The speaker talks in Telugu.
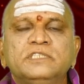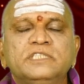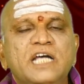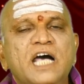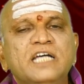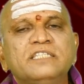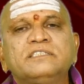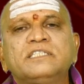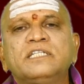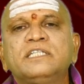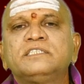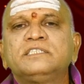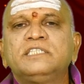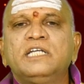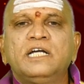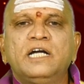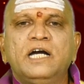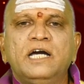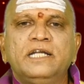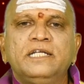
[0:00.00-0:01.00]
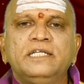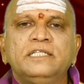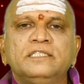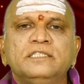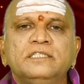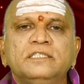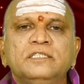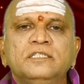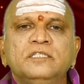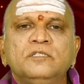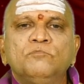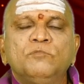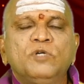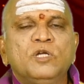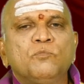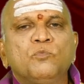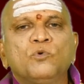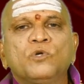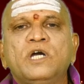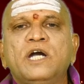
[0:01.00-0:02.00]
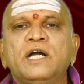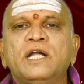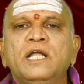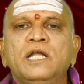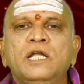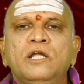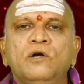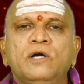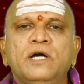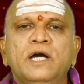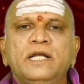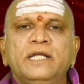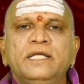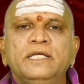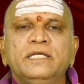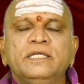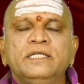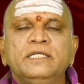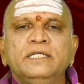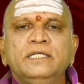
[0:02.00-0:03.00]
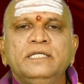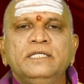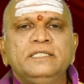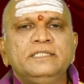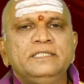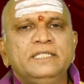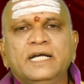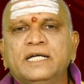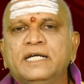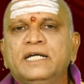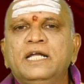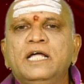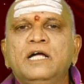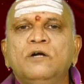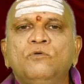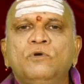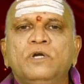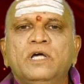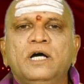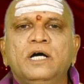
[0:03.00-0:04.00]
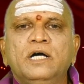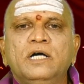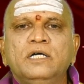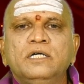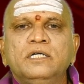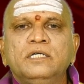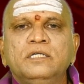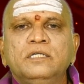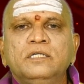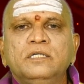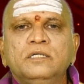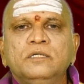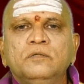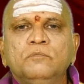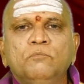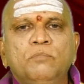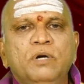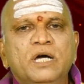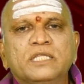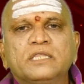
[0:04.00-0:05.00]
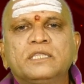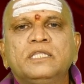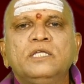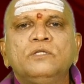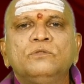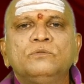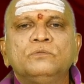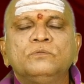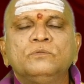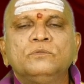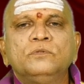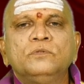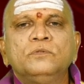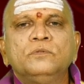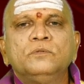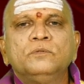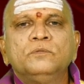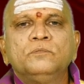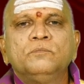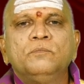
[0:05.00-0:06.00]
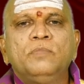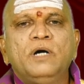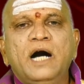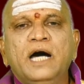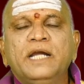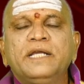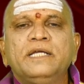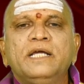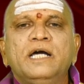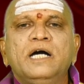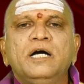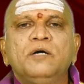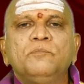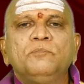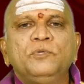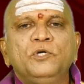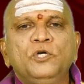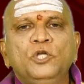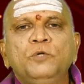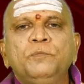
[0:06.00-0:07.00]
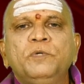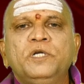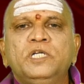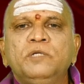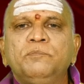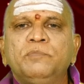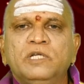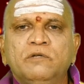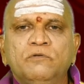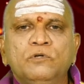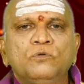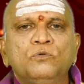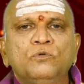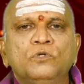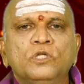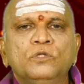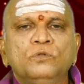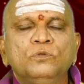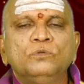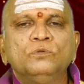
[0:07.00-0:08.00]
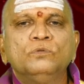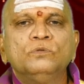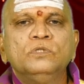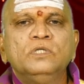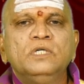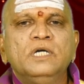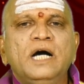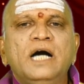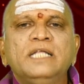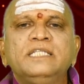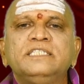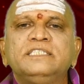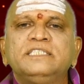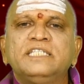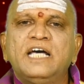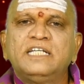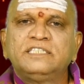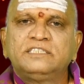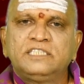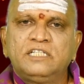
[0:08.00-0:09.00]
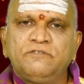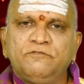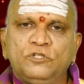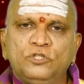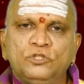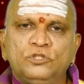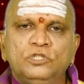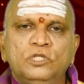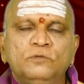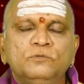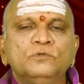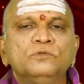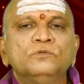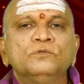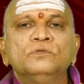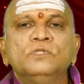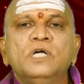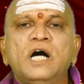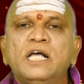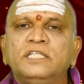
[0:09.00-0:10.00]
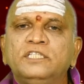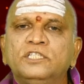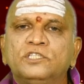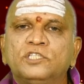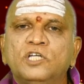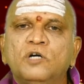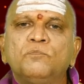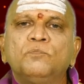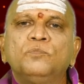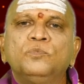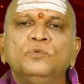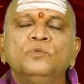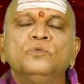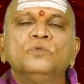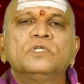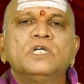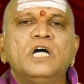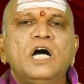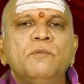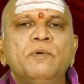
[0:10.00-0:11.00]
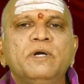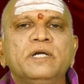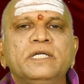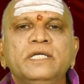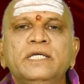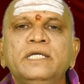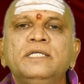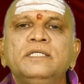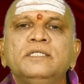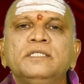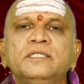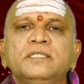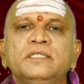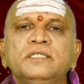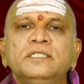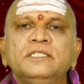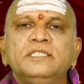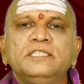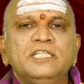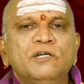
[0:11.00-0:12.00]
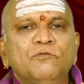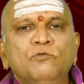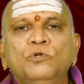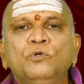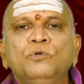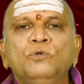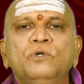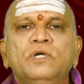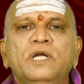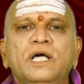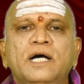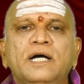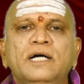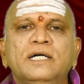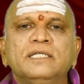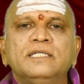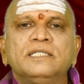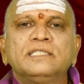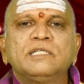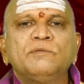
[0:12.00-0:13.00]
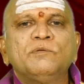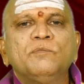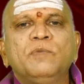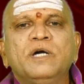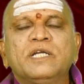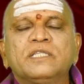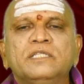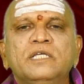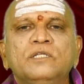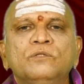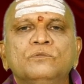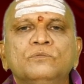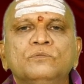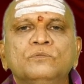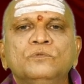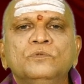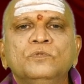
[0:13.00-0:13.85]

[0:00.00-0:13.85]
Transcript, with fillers: శాస్త్రరీత్యా కానీ మన పురాణాల్లో కానీ ఎక్కడా కూడా భర్తను భార్య పేరు పెట్టి పిలవకూడదు అది శాస్త్ర విరుద్ధము అది తప్పు కాబట్టి ఎవరూ కూడా తమ భర్తను